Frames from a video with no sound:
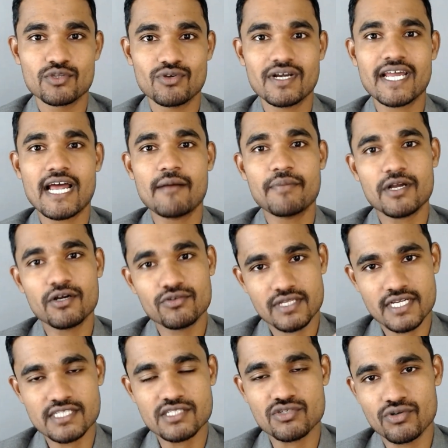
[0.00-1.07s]
तो अगर आपका
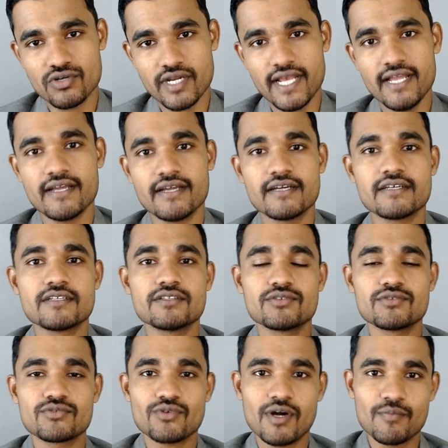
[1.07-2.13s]
उतना स्कोर है
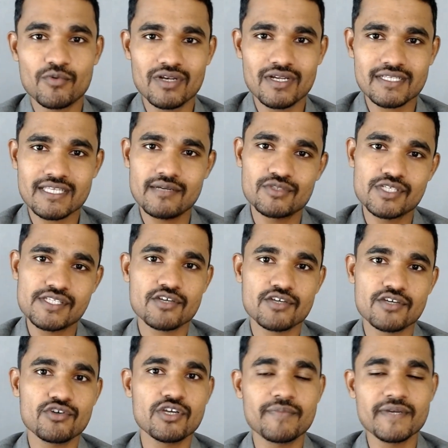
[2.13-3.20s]
तो आपको लगता है मुझे
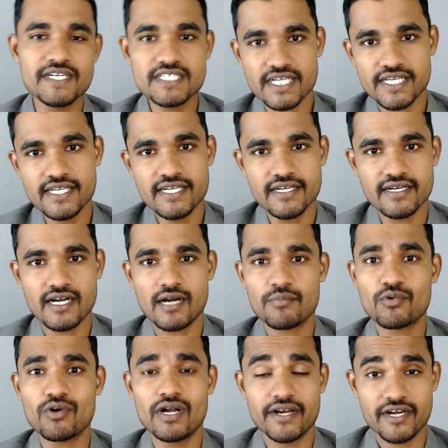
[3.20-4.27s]
सी ओ ही चाहिए
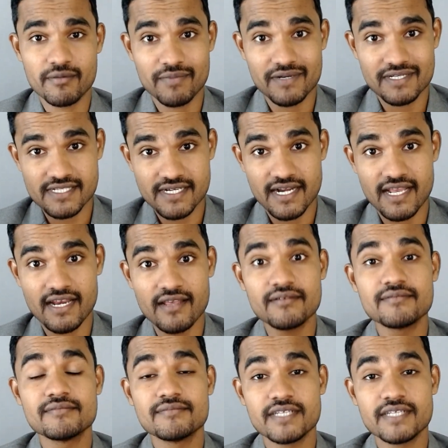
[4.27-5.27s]
आपको 100 परसेंटाइल है